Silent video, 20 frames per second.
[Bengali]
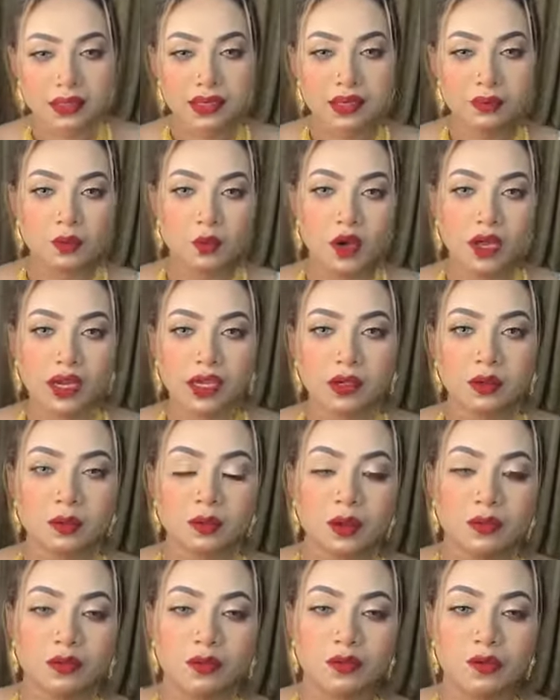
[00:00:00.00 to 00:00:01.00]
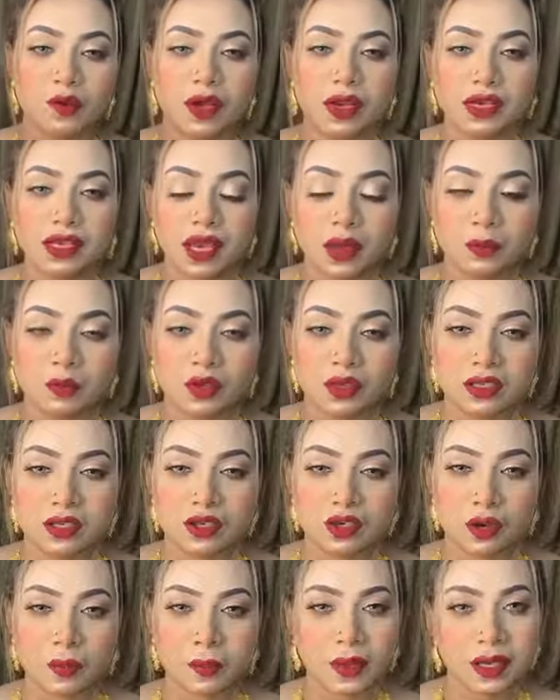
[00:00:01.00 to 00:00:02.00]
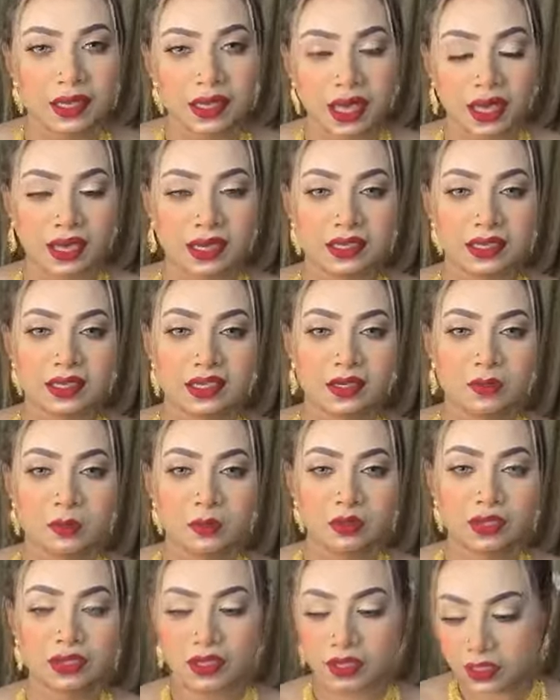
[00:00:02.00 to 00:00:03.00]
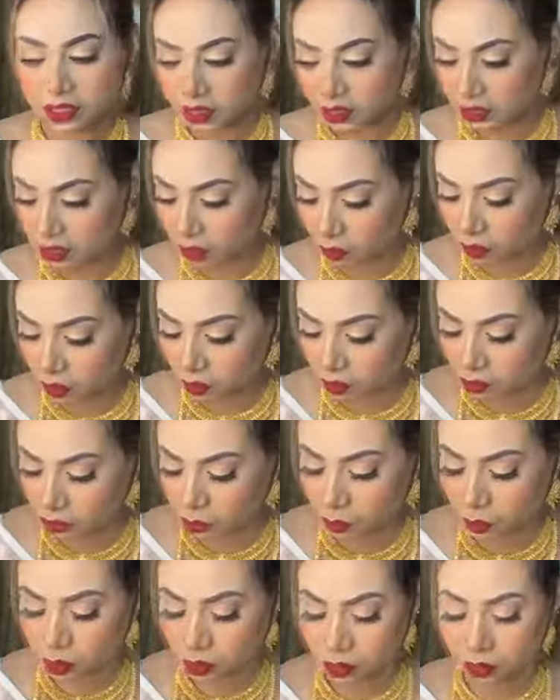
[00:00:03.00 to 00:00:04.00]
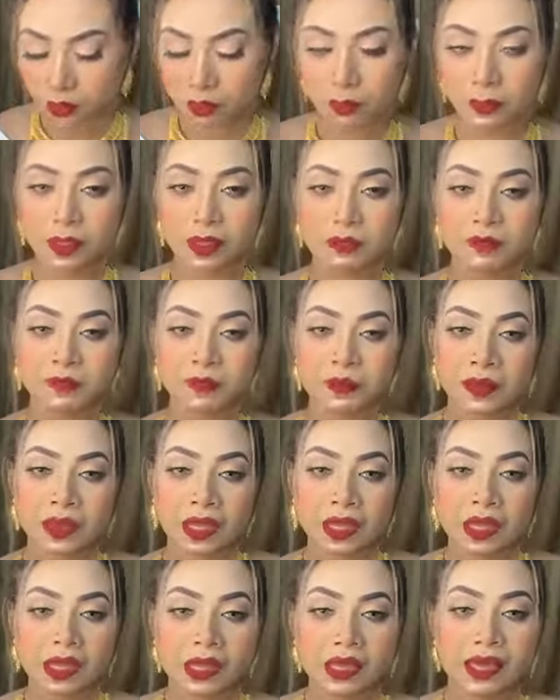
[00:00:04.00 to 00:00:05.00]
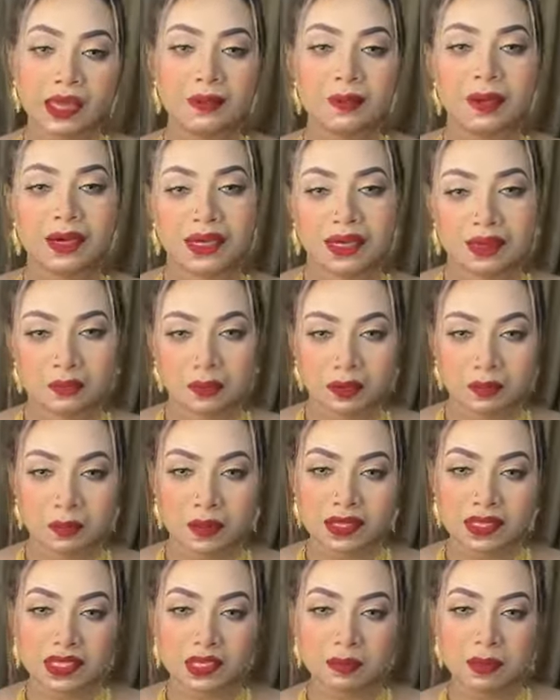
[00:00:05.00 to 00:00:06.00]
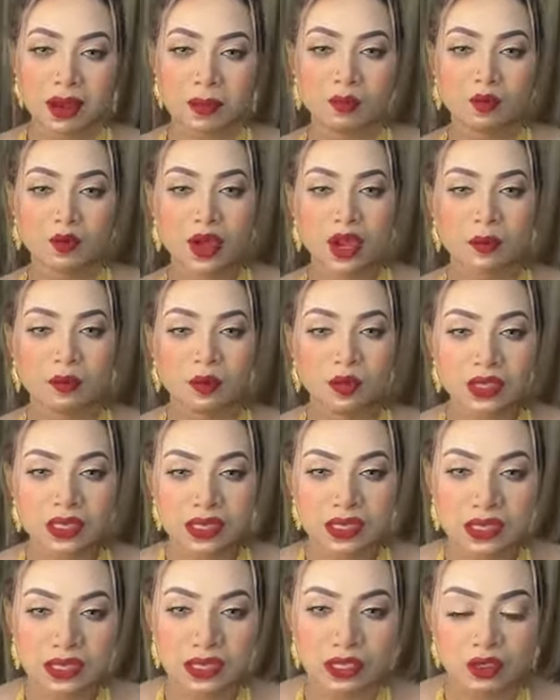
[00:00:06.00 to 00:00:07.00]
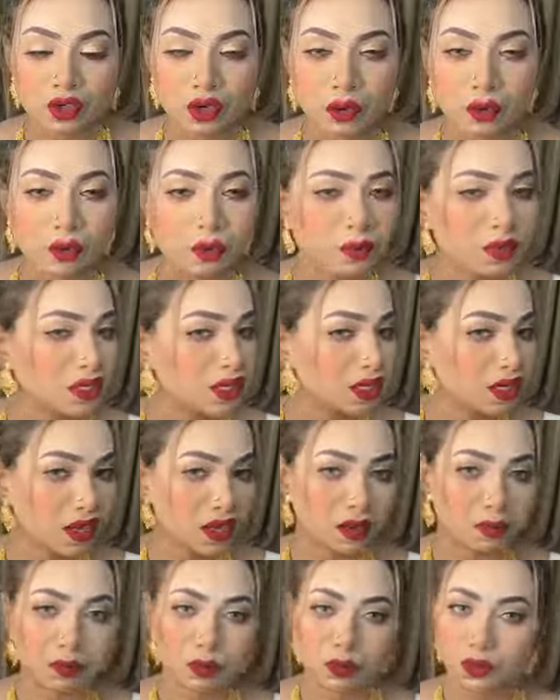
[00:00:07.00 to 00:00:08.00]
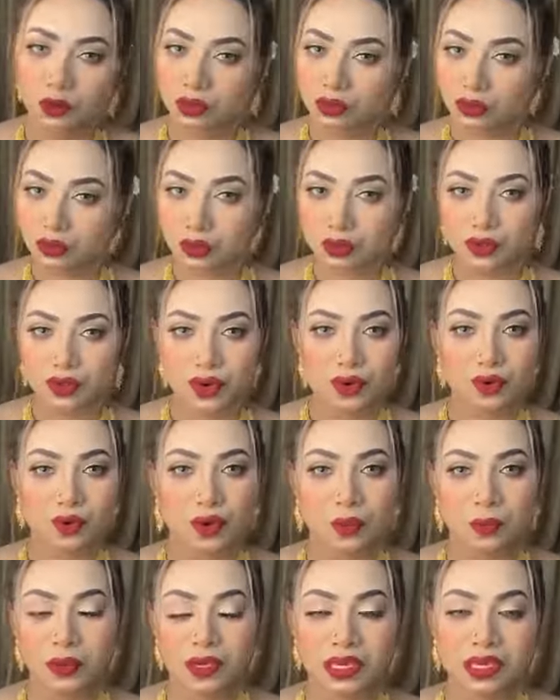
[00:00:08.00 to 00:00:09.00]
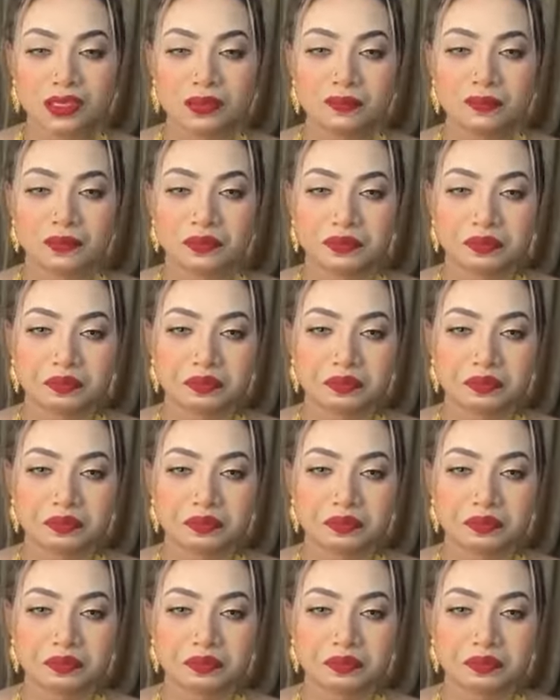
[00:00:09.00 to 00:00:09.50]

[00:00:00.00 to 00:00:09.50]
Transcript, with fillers: আসসালামু আলাইকুম কেমন আছি সবাই দেখা যাচ্ছে বোঝা যাচ্ছে কিনা আমাকে একটু বলতে হবে এইবার কমেন্ট পেয়েছি বাবু কেমন আছে জ্বর কমেছে না বোর তো জ্বর কমে না